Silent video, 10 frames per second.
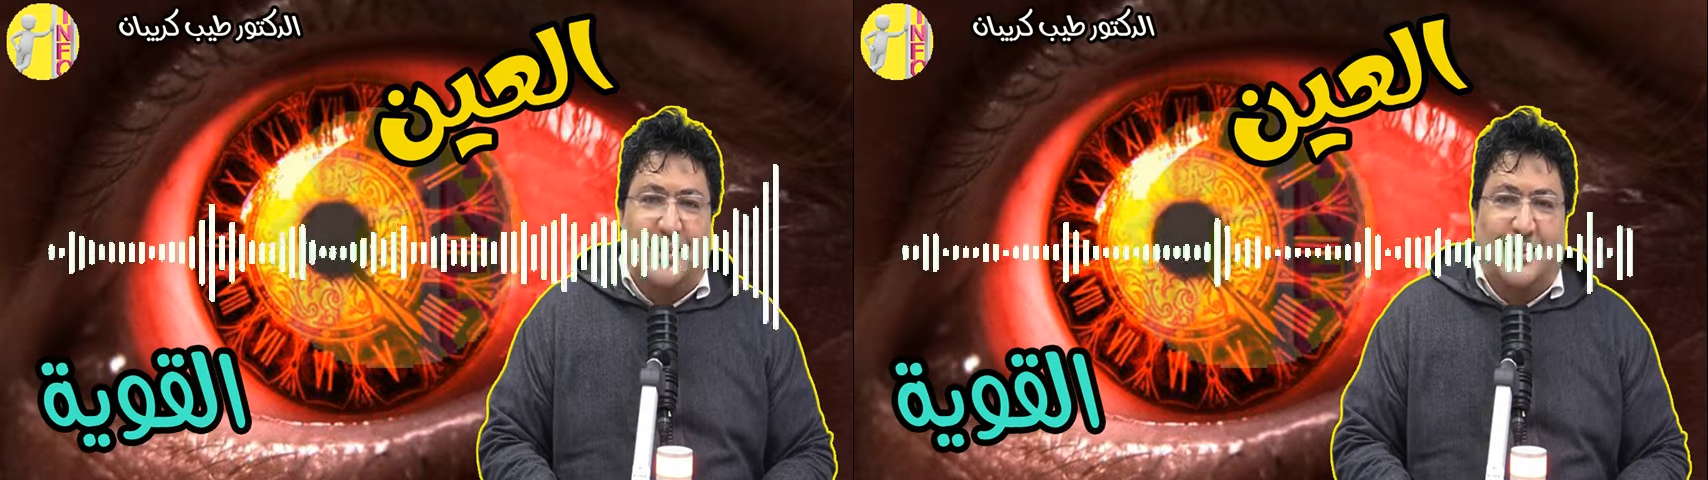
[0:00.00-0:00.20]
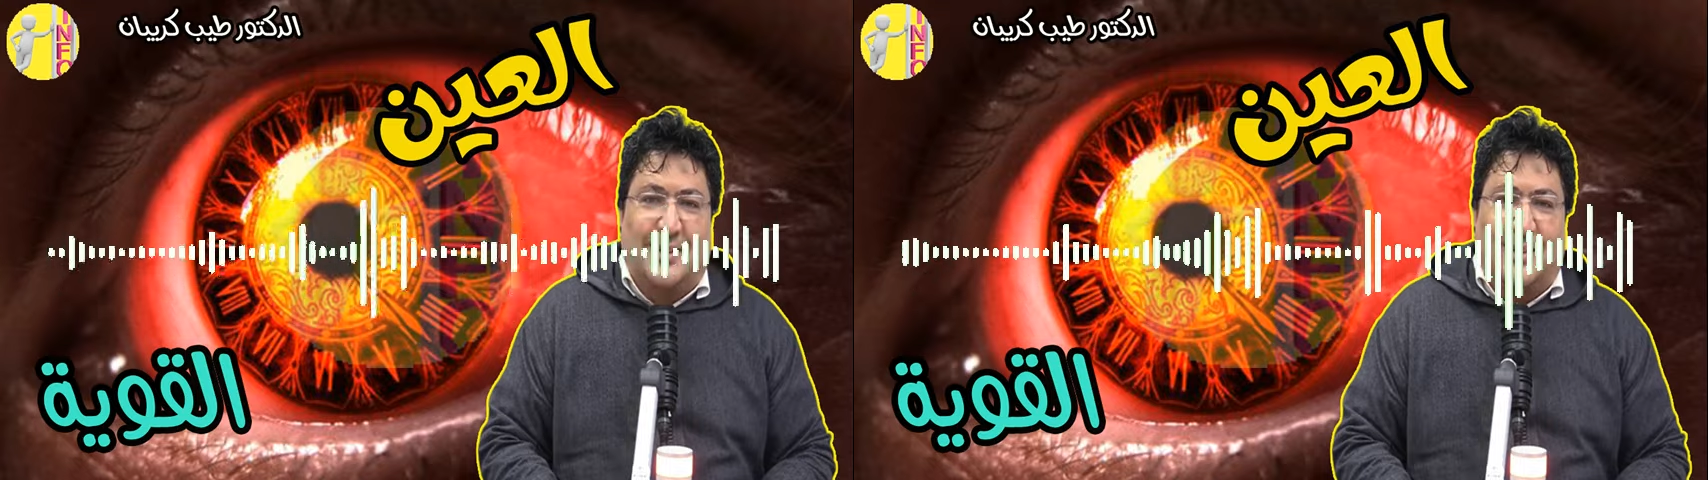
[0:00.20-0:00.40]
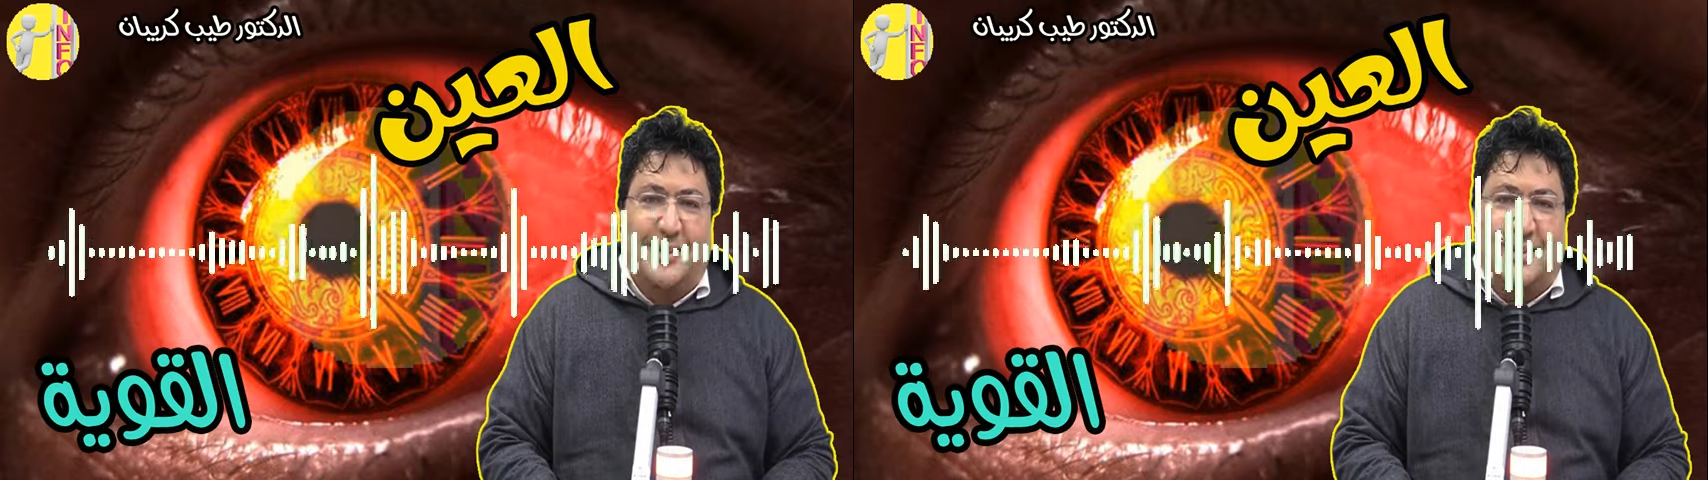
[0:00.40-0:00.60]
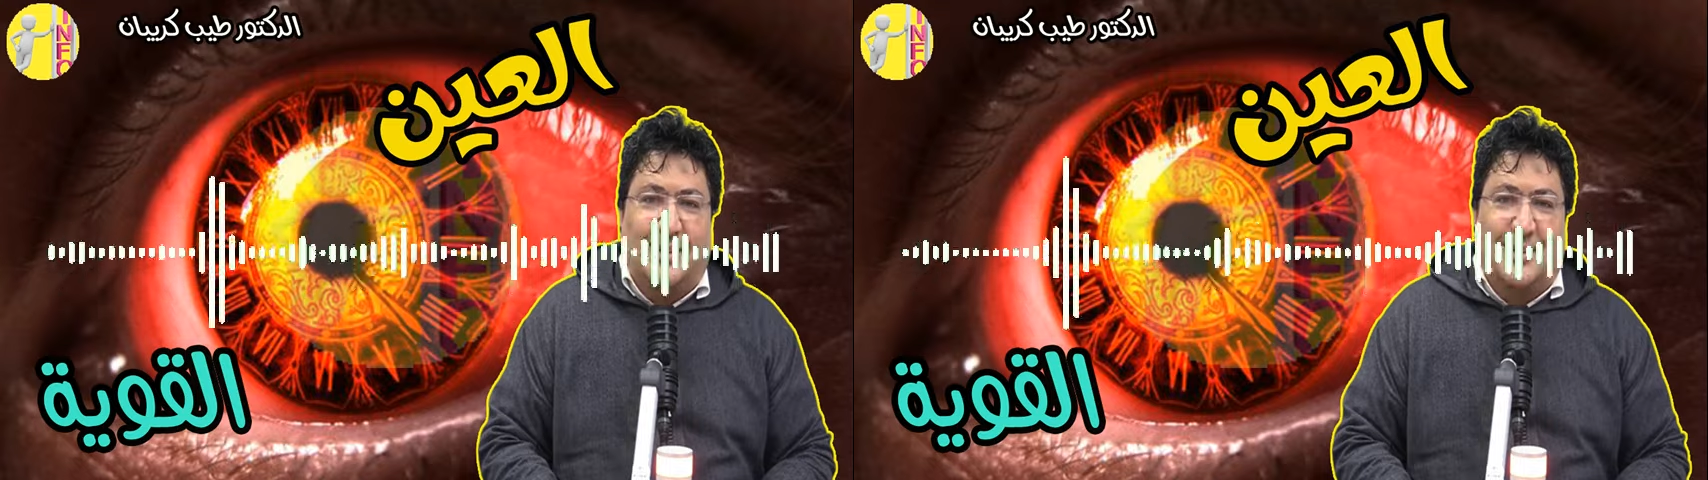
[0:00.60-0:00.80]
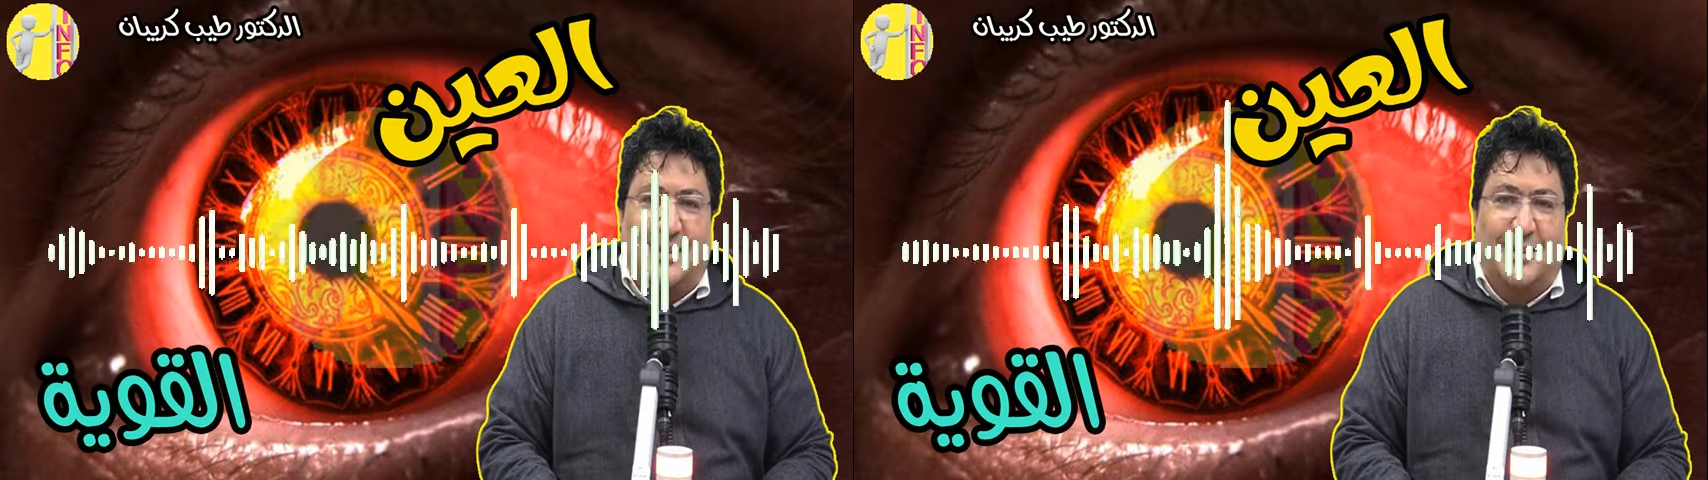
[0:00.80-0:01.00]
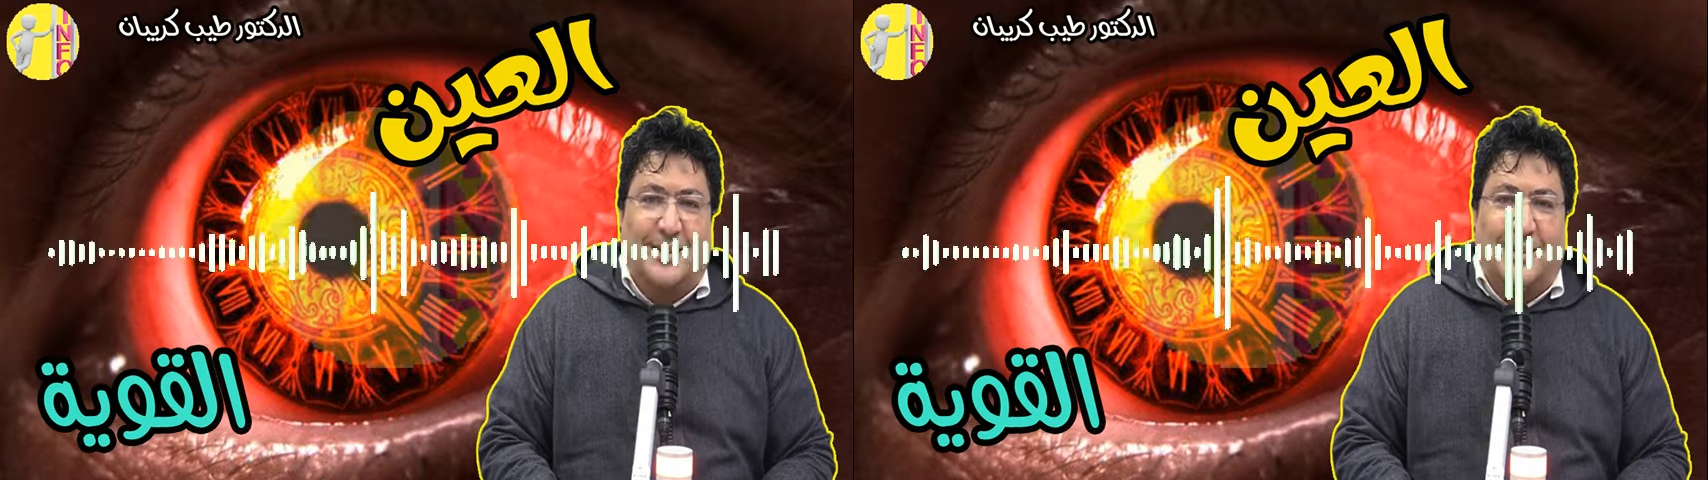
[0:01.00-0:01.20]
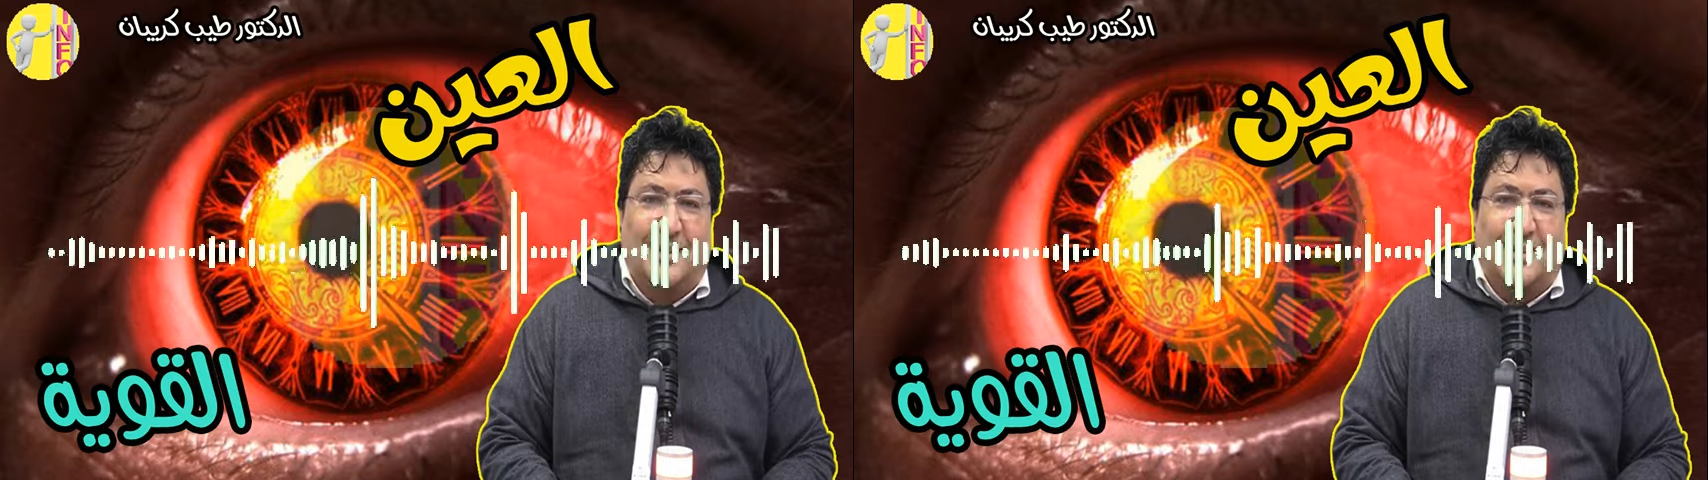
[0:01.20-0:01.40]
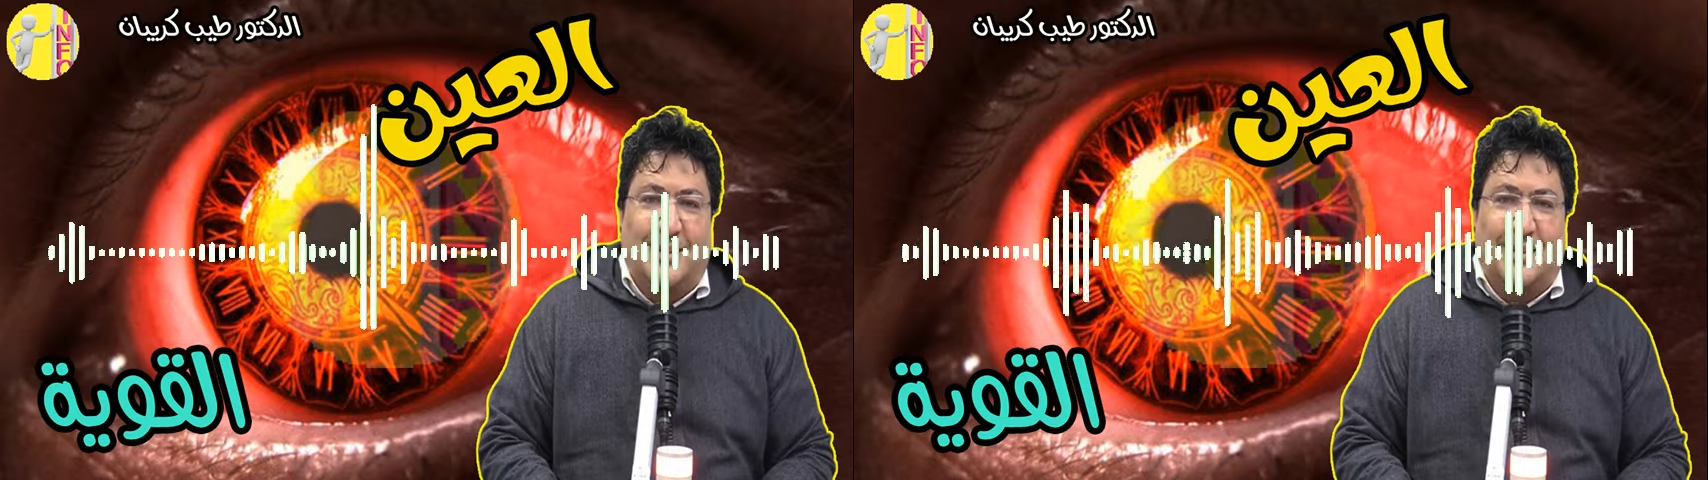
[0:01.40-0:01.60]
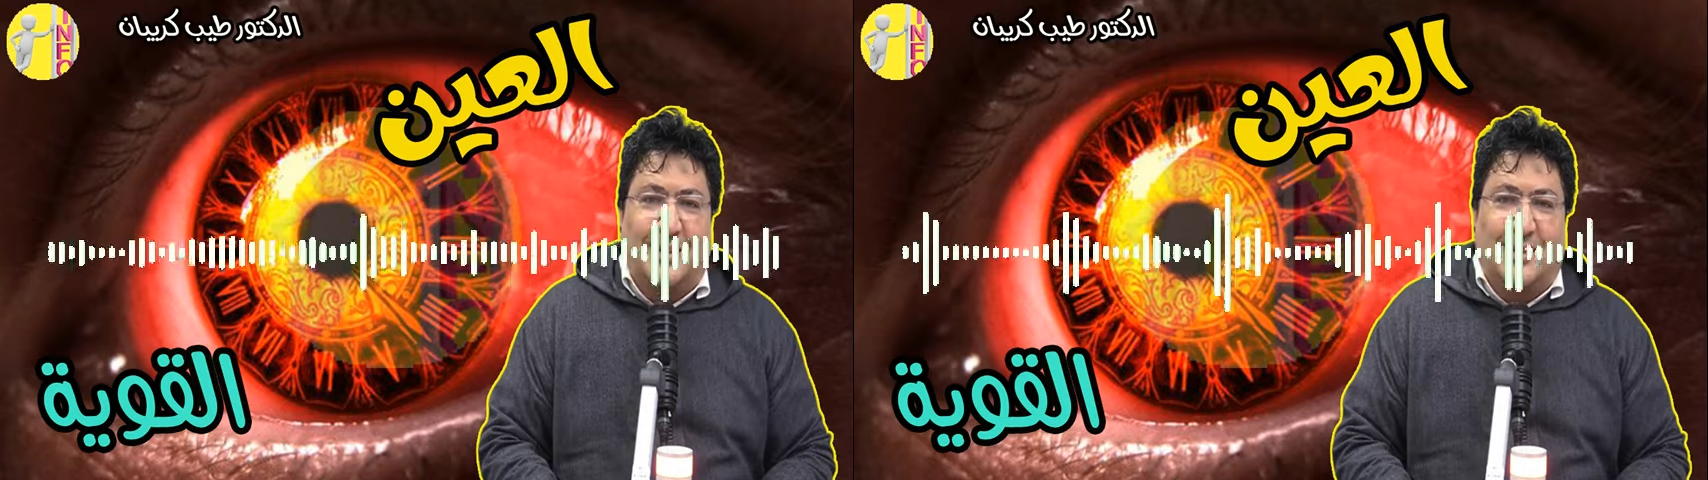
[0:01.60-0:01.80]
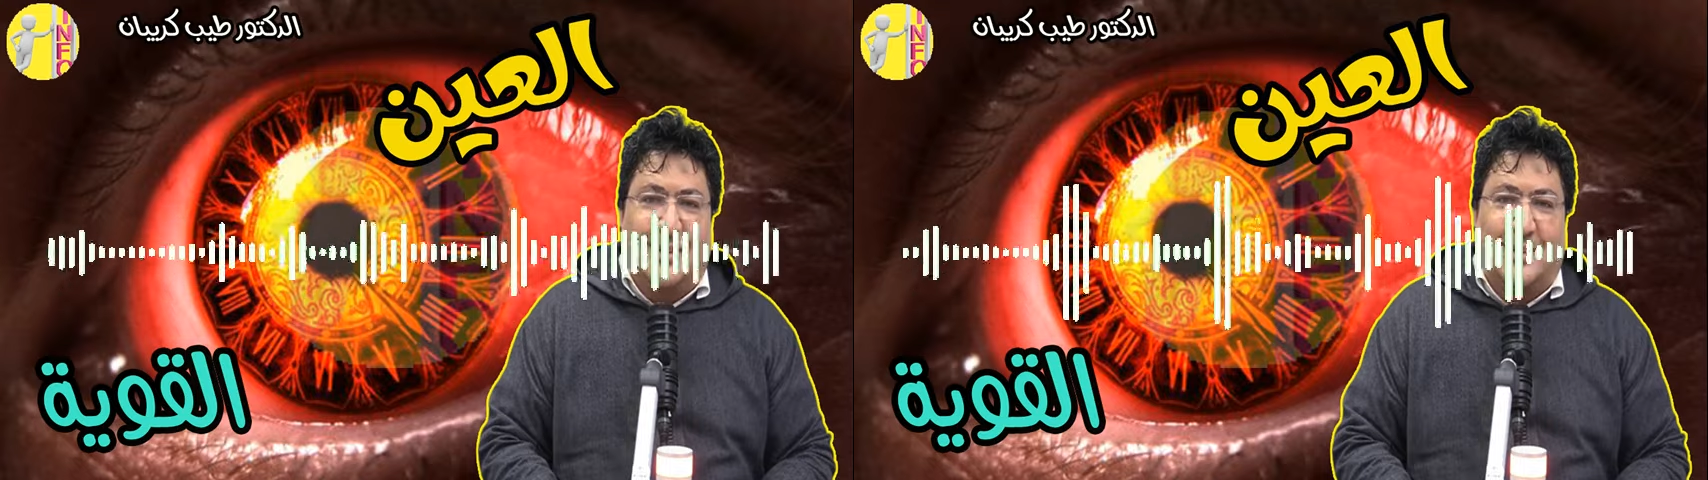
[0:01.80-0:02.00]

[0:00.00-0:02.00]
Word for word: نحيدوها اول حاجه